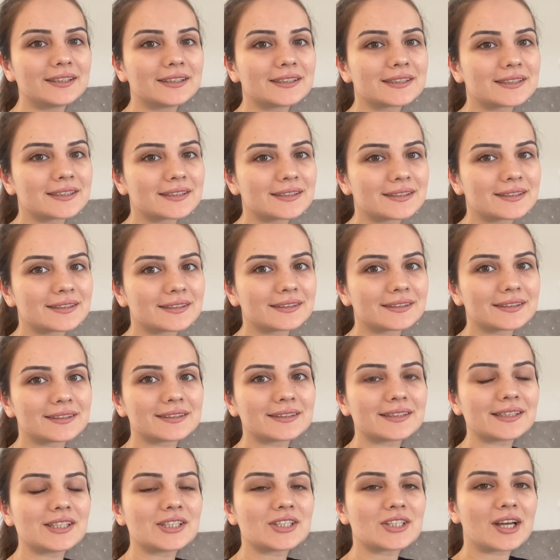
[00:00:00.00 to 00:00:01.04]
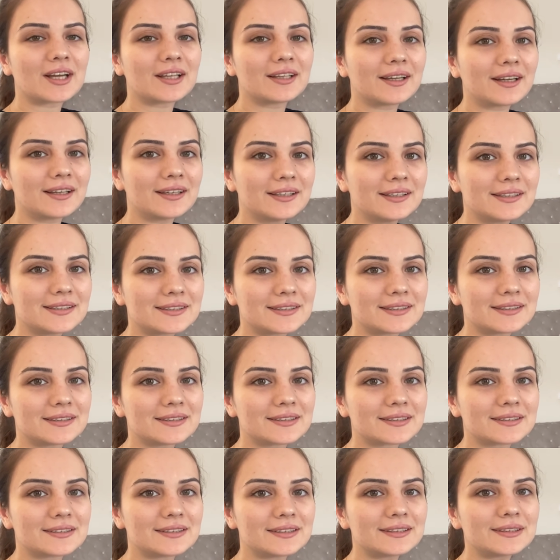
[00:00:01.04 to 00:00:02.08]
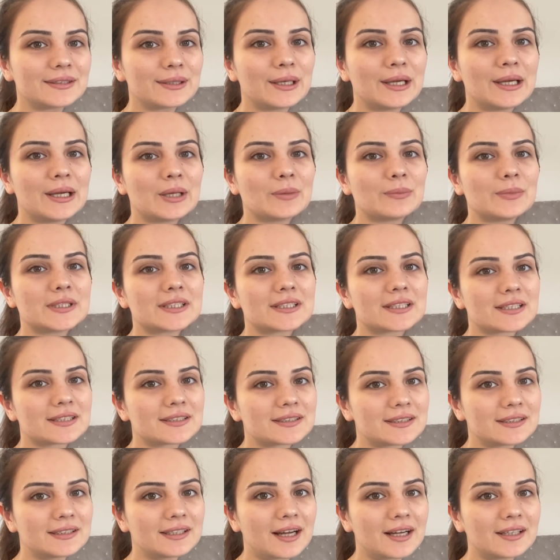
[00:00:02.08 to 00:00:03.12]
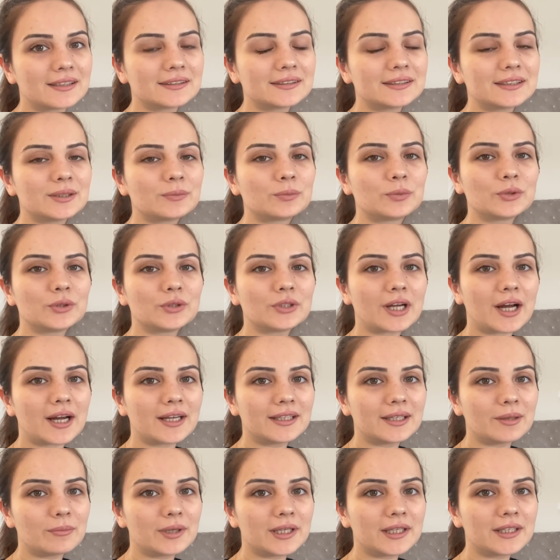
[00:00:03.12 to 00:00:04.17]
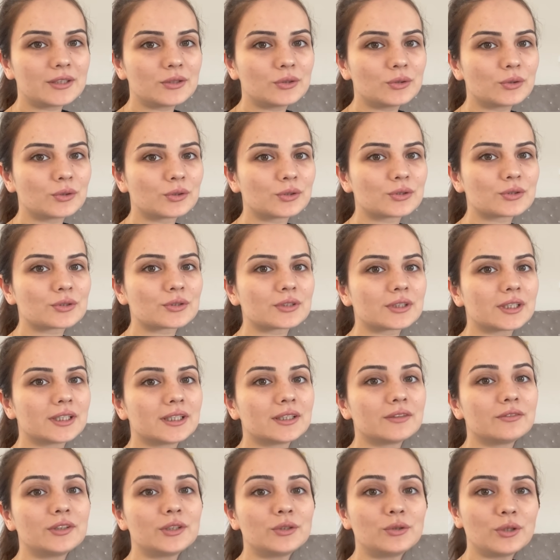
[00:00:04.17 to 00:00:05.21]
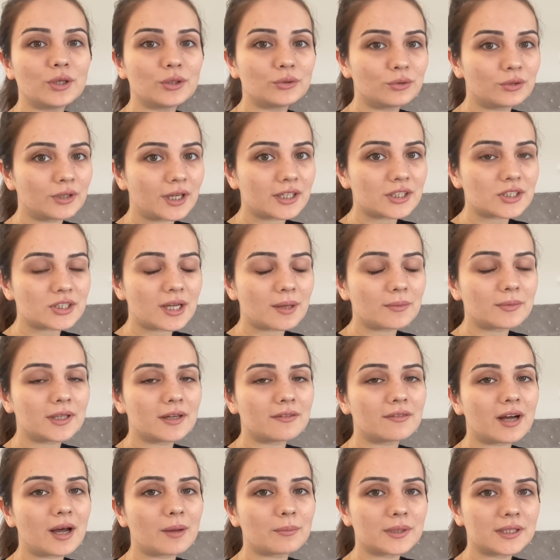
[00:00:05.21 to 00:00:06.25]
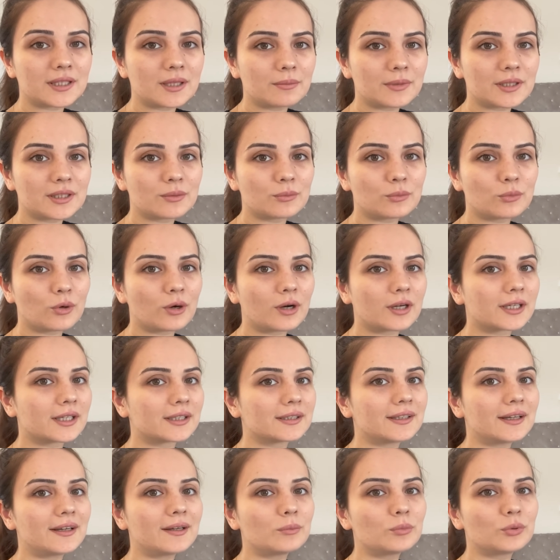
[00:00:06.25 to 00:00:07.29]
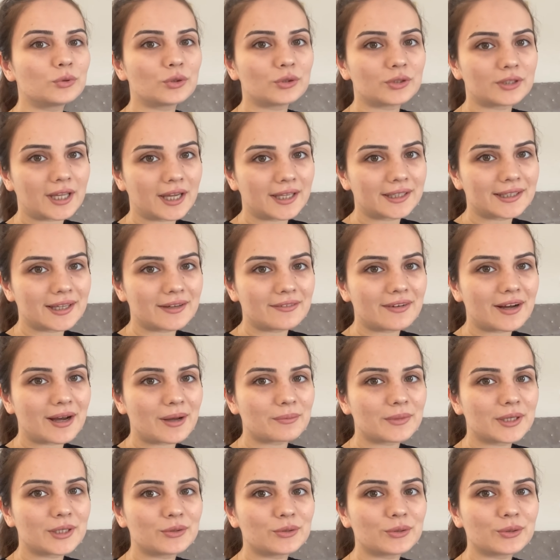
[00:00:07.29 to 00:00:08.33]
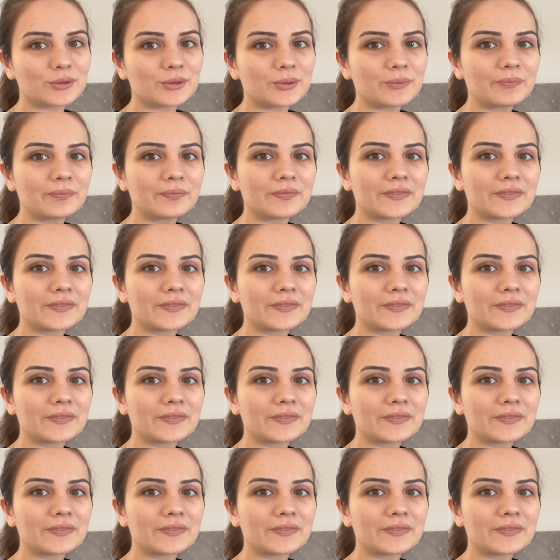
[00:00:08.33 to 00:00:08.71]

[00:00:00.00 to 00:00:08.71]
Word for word: Nasılsınız? İnşallah iyisinizdir. Biz hazırlandık. Bugün anneme gidiyoruz. Ee, videoyu dün akşam devam edemedim bu arada. Bugünden devam ediyorum.